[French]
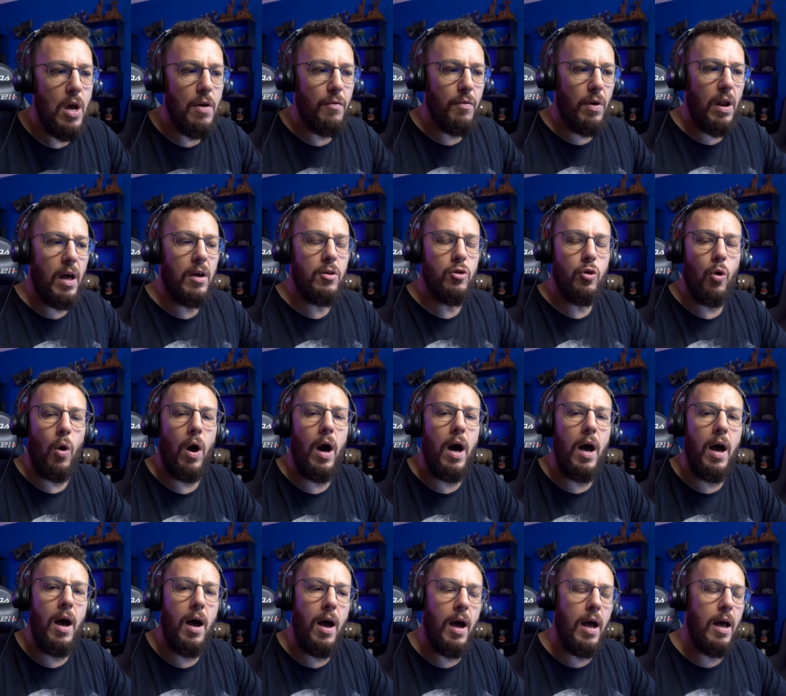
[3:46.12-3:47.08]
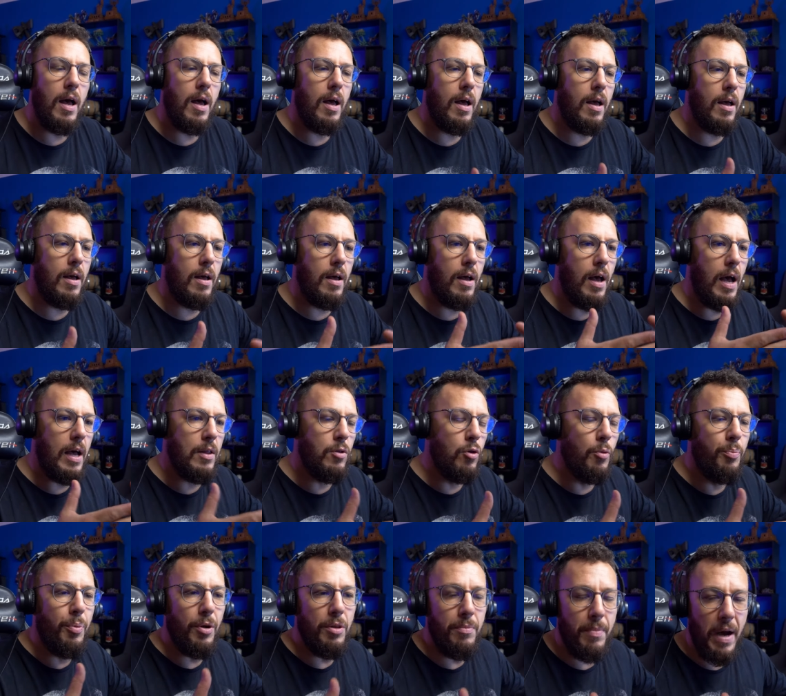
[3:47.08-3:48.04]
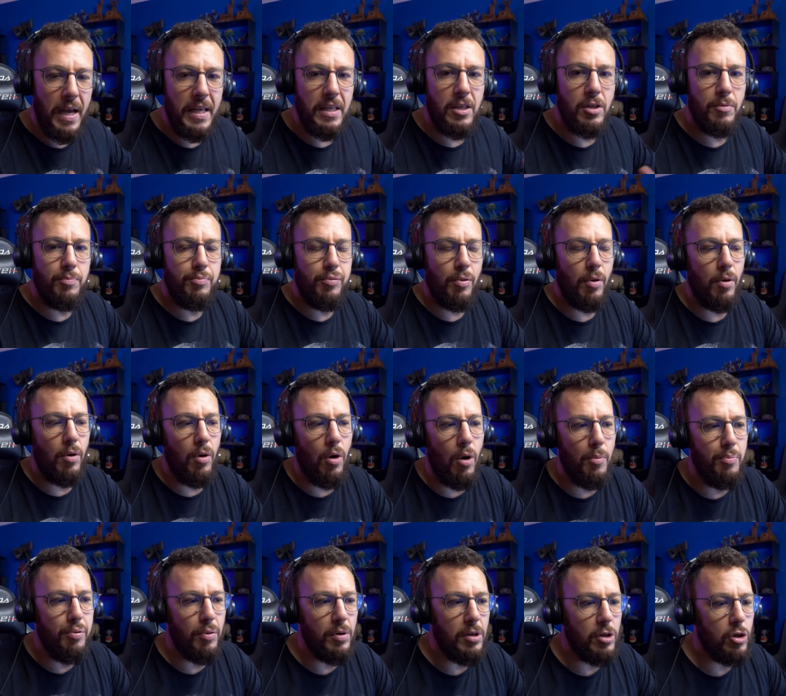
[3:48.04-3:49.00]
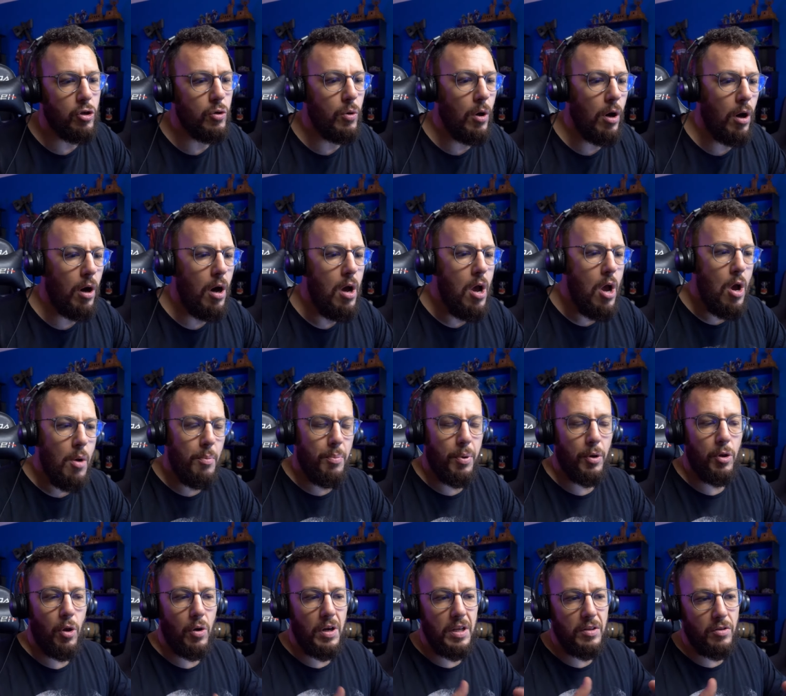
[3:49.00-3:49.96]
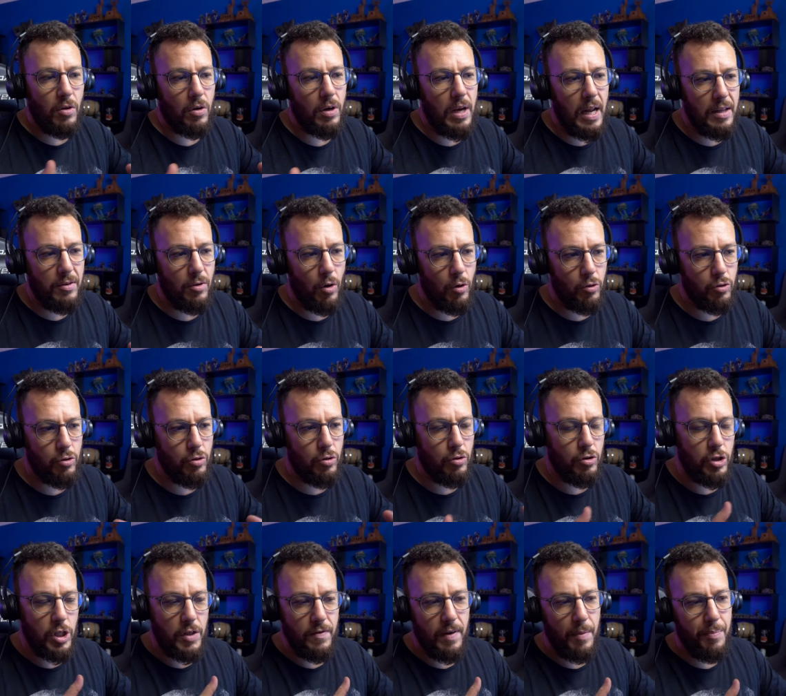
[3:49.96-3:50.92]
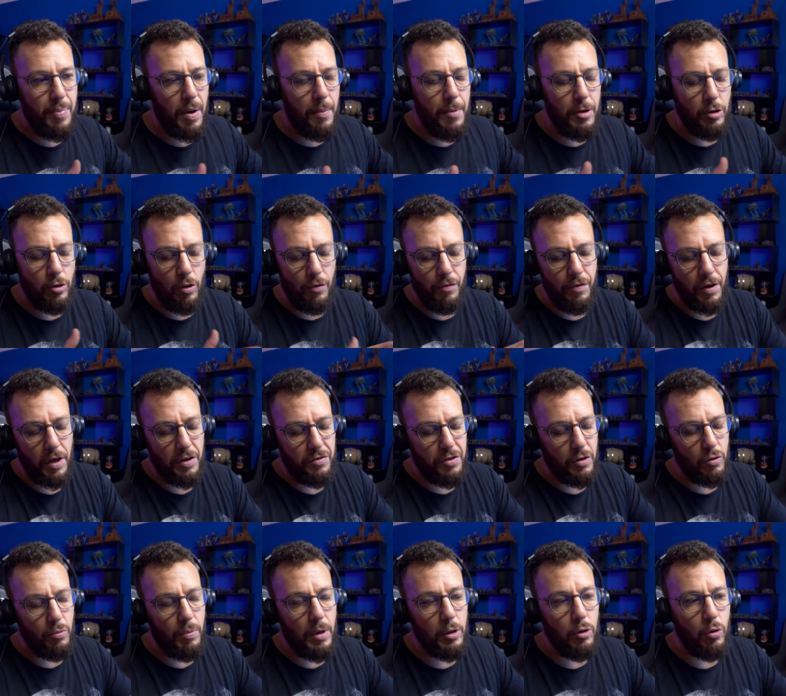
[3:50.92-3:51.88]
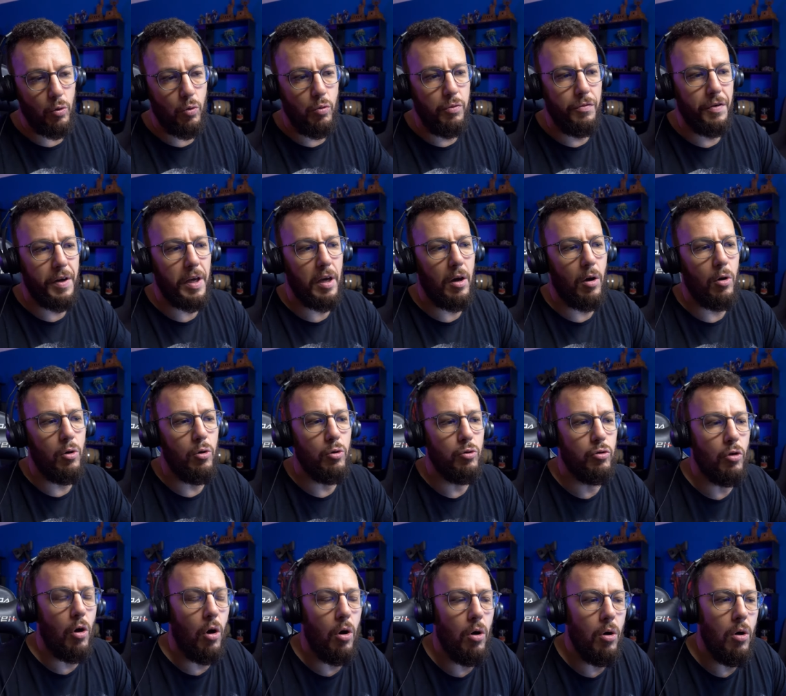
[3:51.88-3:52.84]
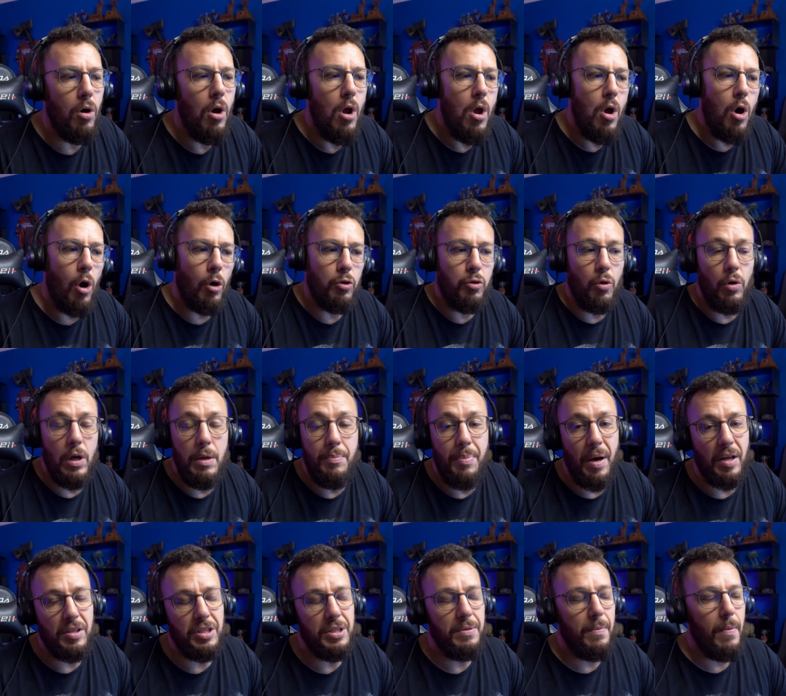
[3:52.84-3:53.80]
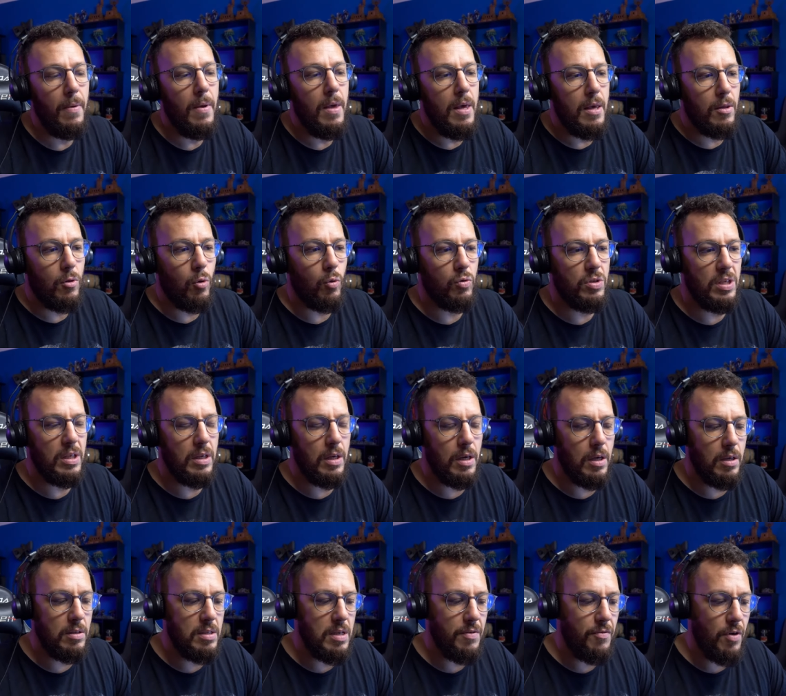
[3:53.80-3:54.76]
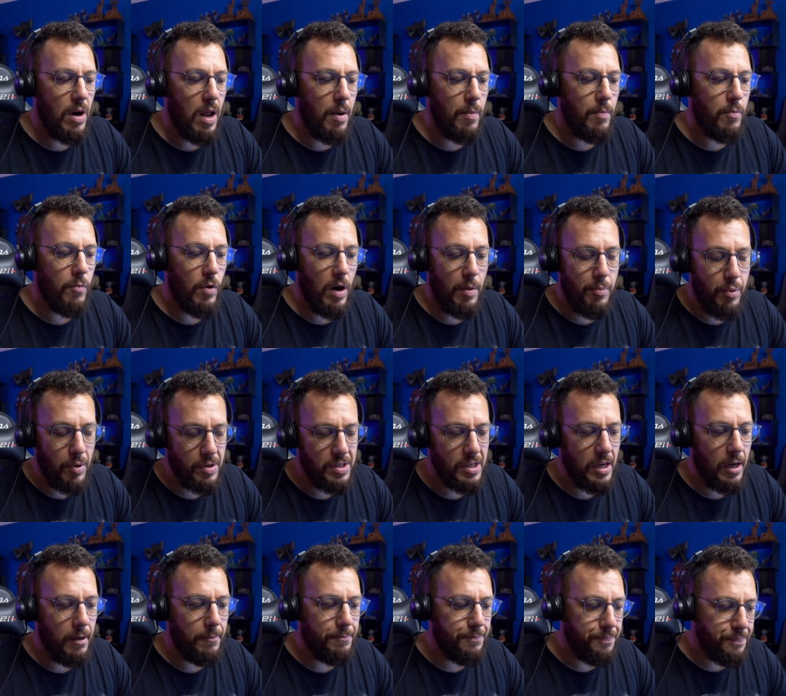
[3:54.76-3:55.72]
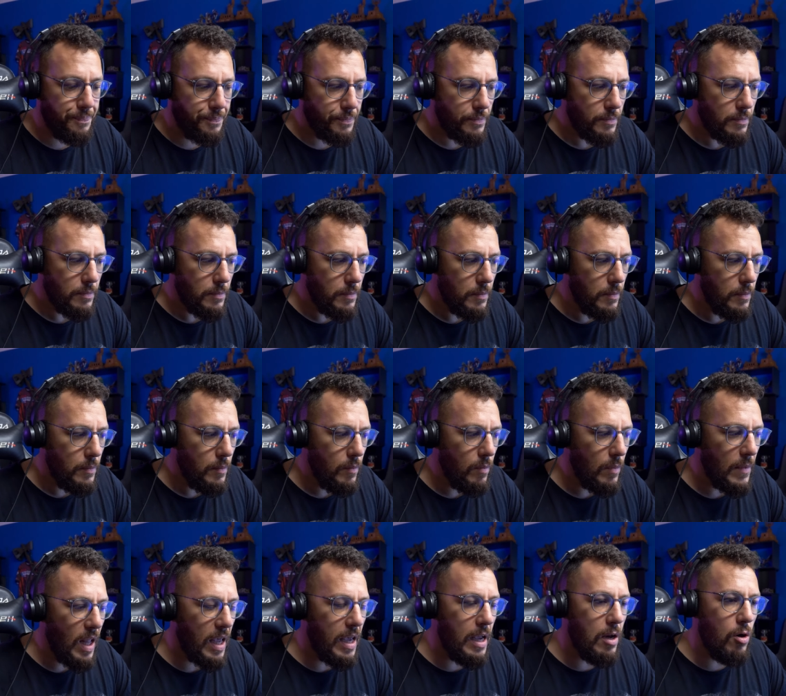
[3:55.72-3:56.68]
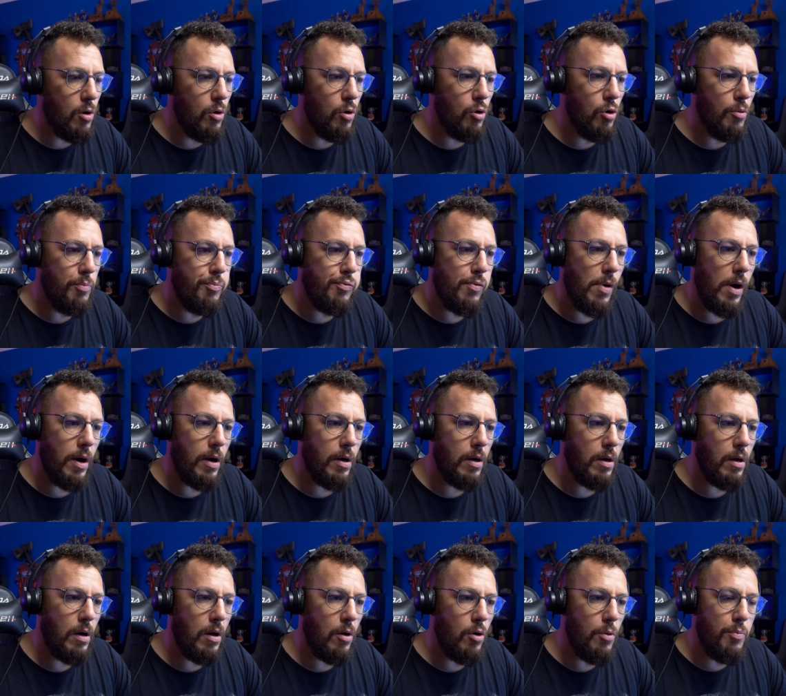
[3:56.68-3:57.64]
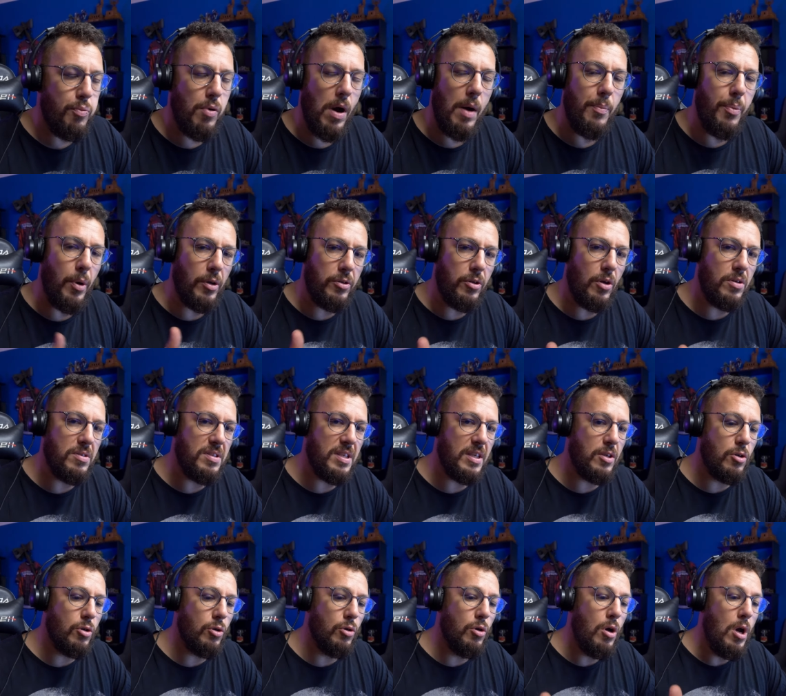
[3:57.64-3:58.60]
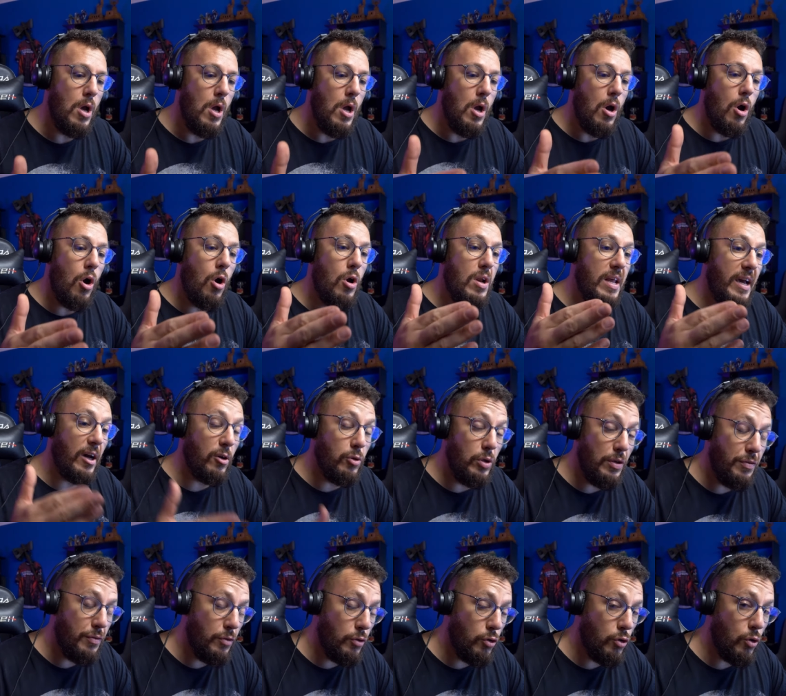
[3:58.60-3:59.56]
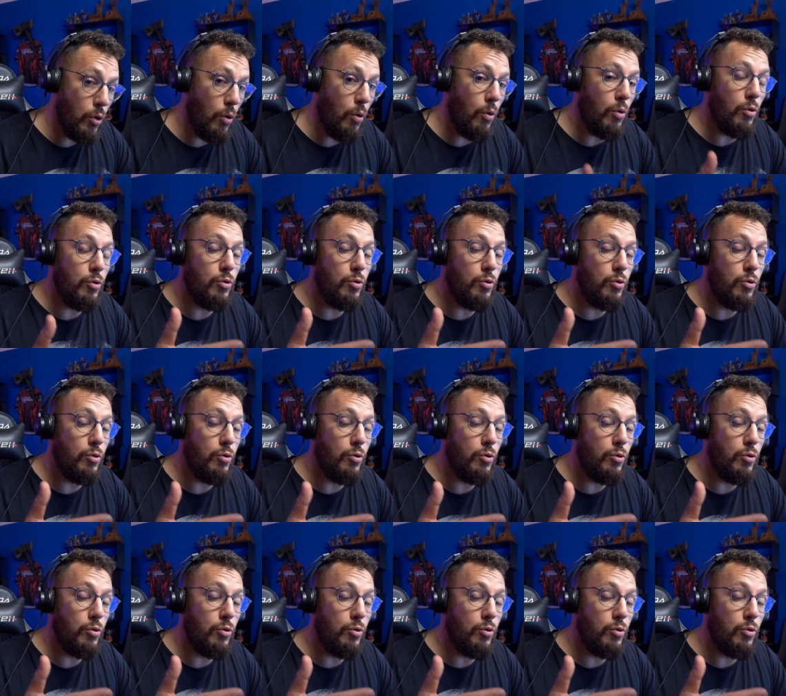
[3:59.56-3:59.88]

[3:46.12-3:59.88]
Voilà, il y aura un, open mic pour, euh, pour les joueurs pendant les temps de latence, ce qui va permettre en vérité de, bah, couvrir euh, le temps euh, entre les parties. Donc c'est voilà, voilà pour ça. Et le, point, le point important, c'est que les rediffusions